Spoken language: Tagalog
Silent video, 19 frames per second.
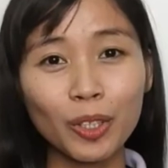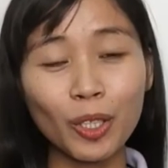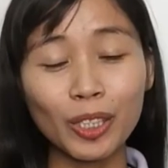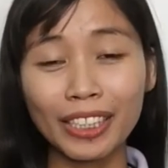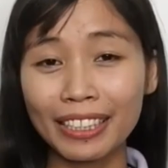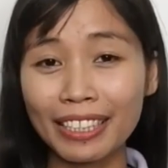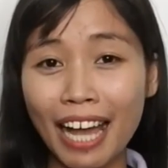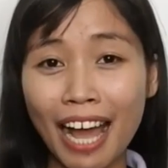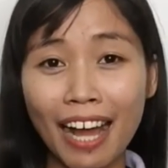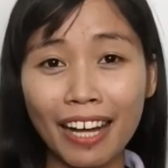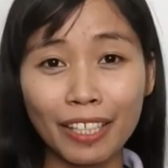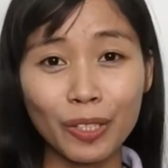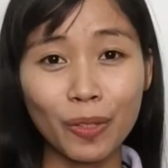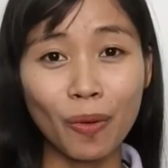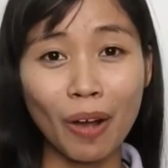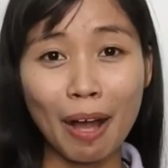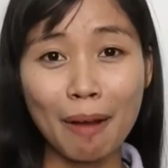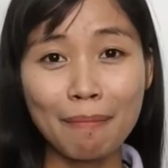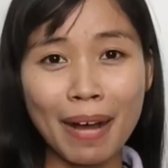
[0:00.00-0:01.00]
Diyos na ang
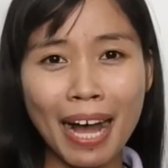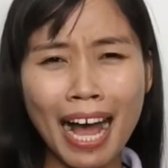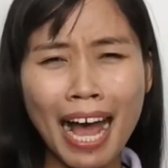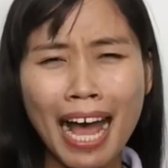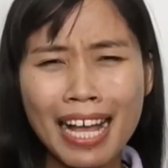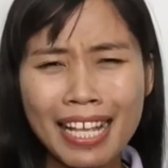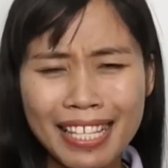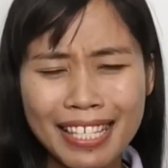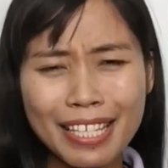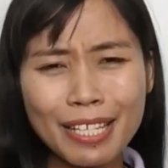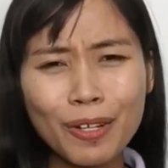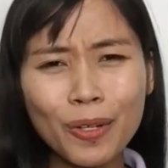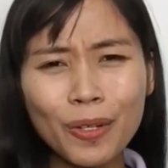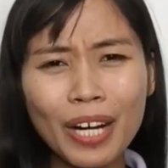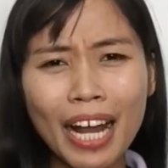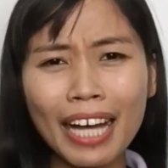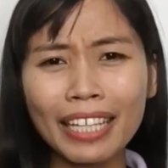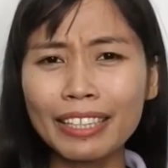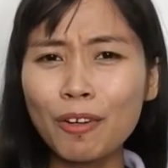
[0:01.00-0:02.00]
iyong Ama,
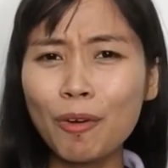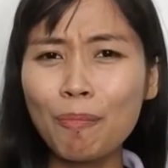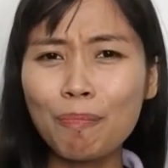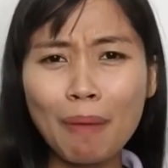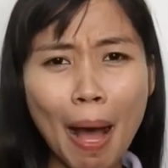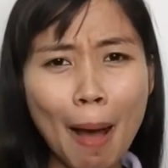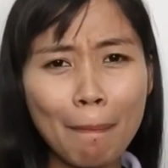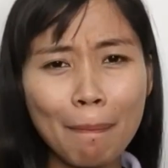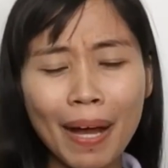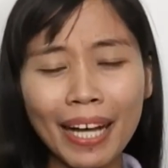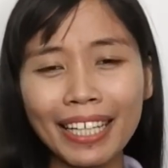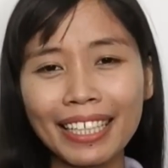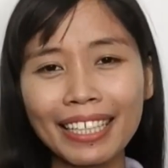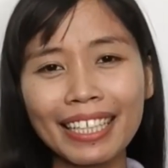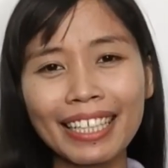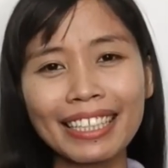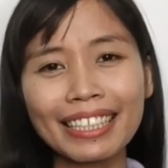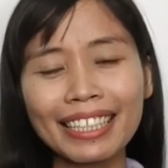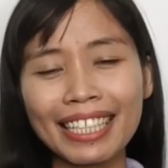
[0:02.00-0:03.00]
siguradong
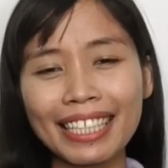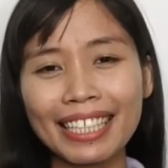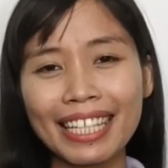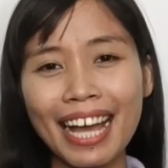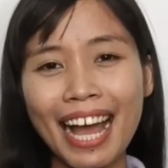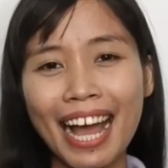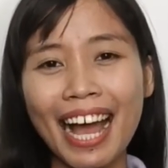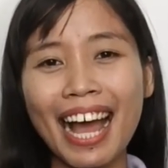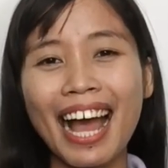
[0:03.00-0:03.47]
papakinggan ka niya